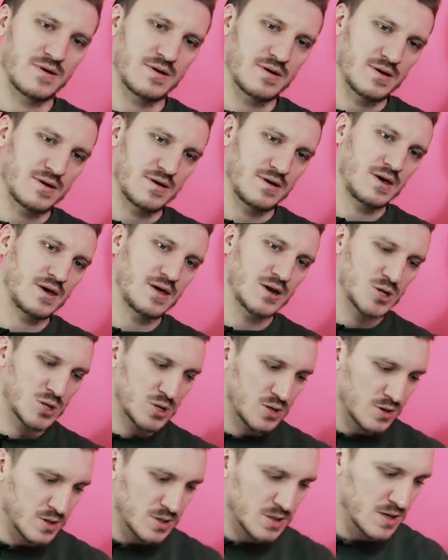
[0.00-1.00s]
Э, я
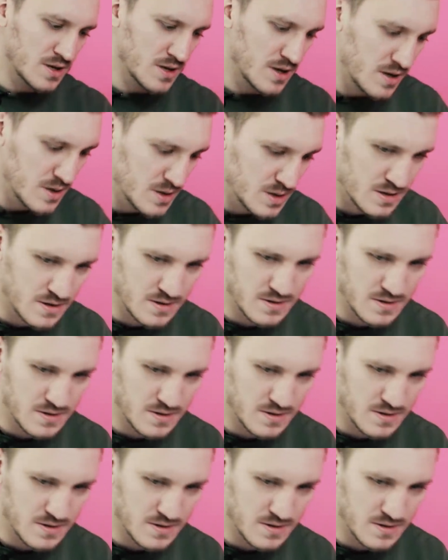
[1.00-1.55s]
режиссер, сценарист.